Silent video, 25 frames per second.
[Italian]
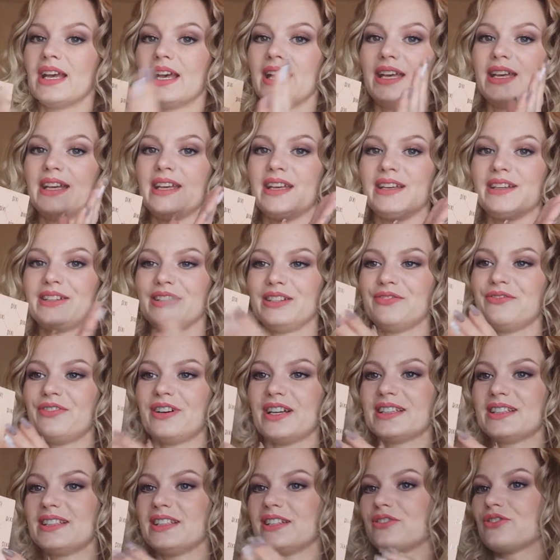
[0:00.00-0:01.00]
eh,
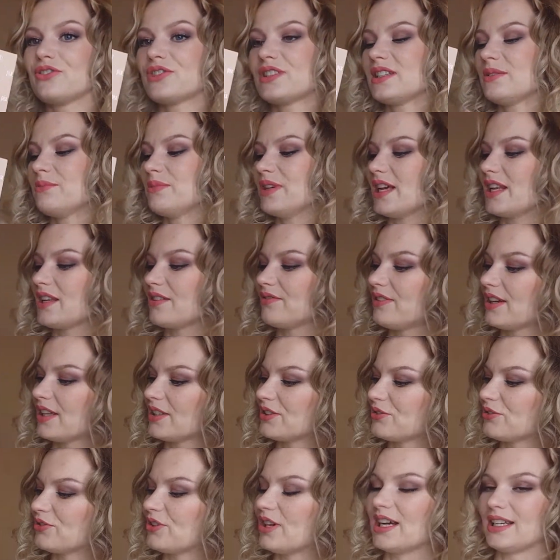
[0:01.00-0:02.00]
infatti così mi è
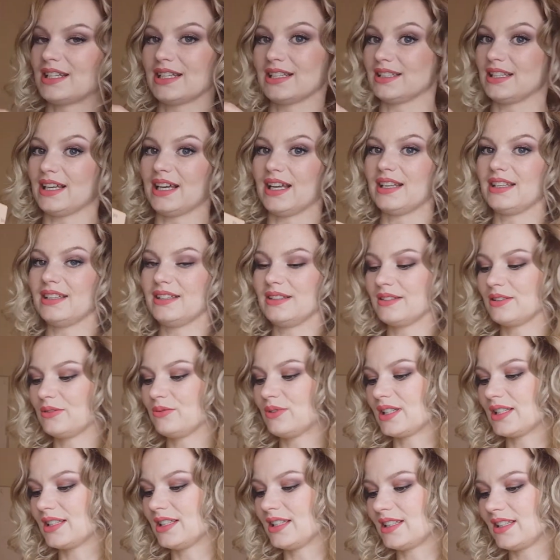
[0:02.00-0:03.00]
arrivato a Natale.
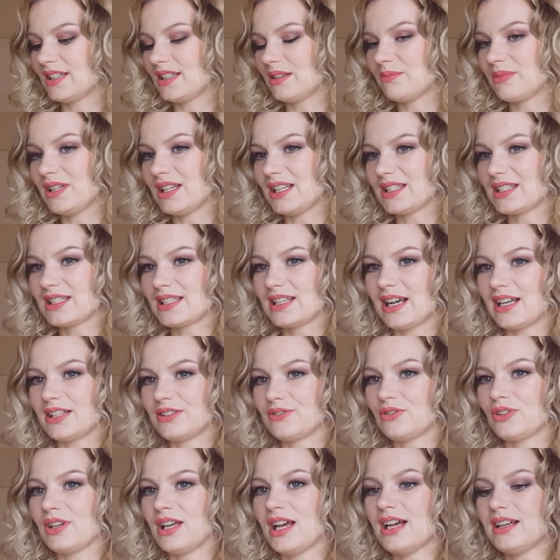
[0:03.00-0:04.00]
Guardate che bella
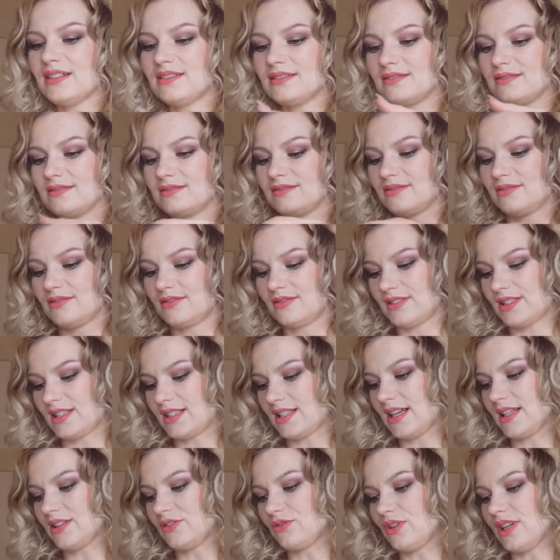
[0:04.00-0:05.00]
scatola,
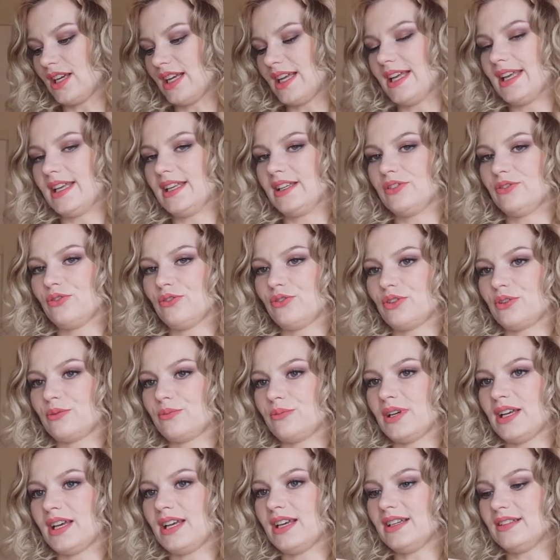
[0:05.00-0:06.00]
scatola è
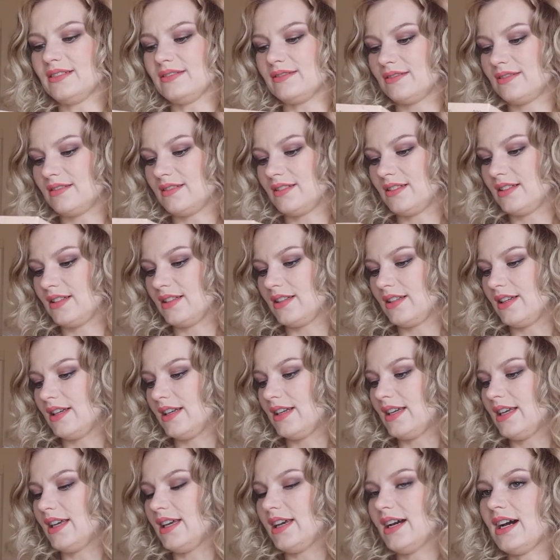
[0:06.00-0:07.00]
enorme
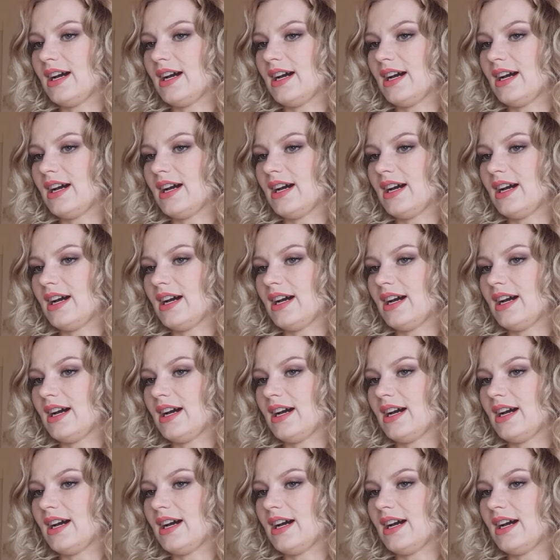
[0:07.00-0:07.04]
e